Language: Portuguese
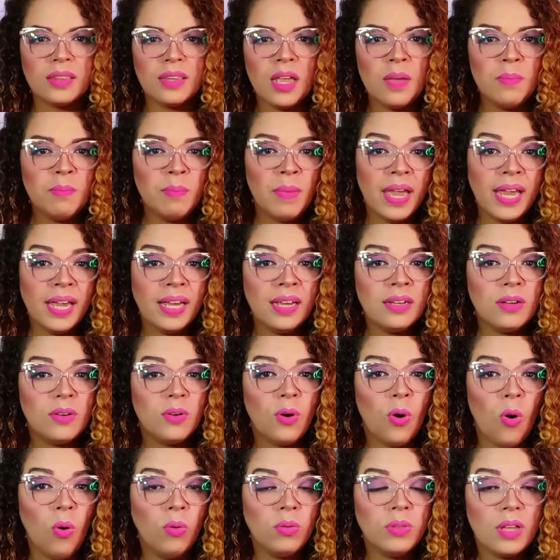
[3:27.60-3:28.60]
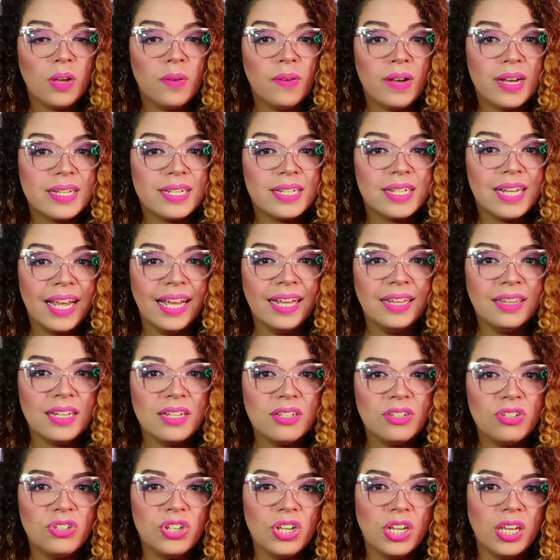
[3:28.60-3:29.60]
Também contam as
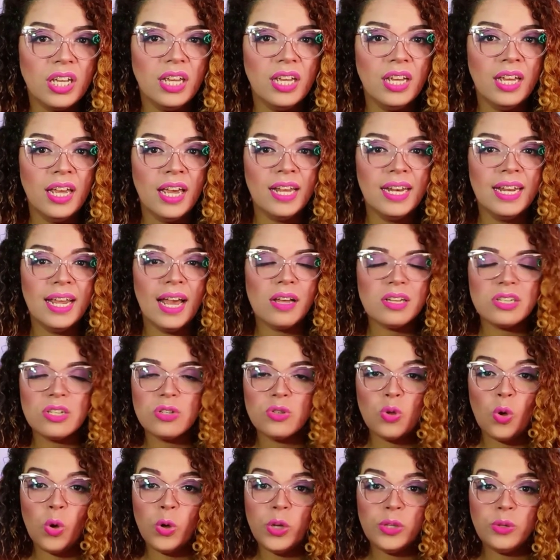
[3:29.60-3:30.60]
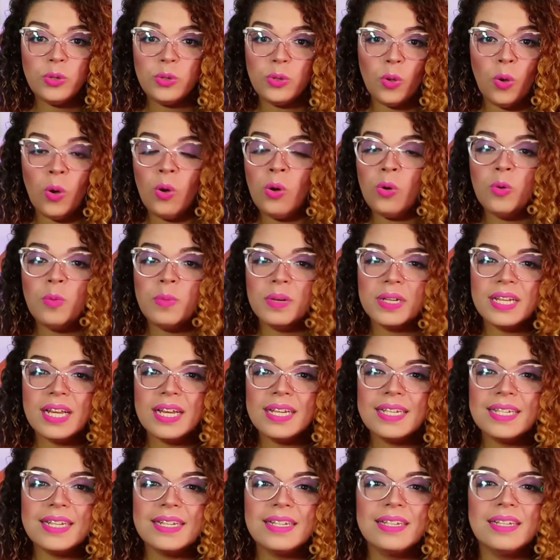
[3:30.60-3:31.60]
lendas de que ele açoitou uma
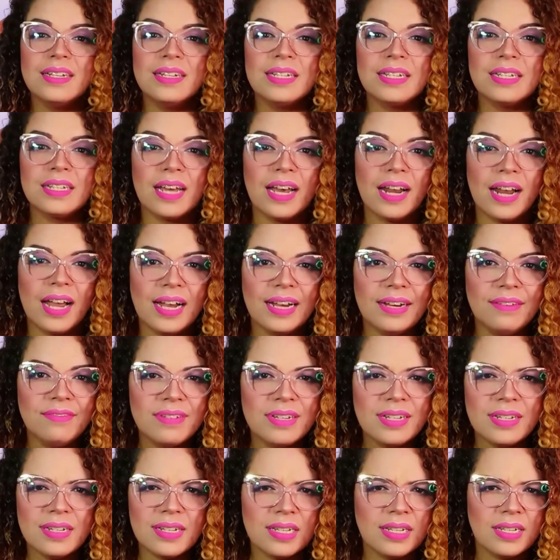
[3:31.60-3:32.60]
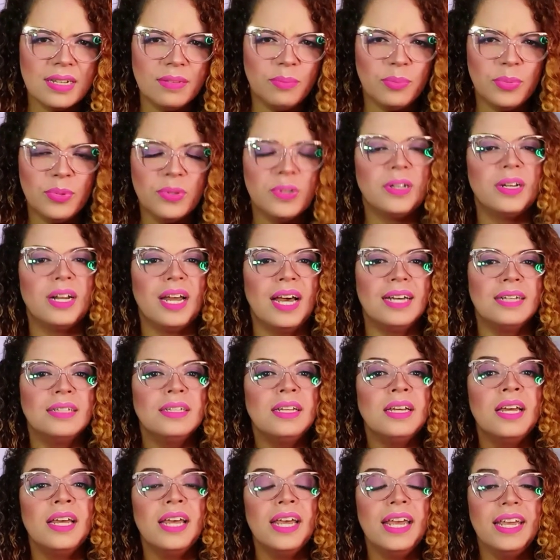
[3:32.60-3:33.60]
dessas escravas, assim por
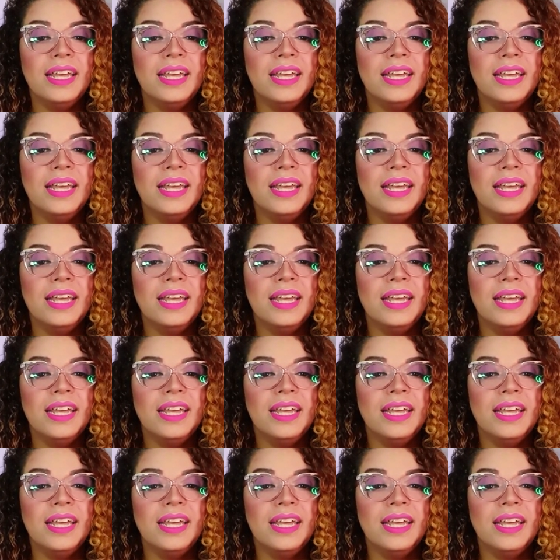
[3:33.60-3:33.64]
nada,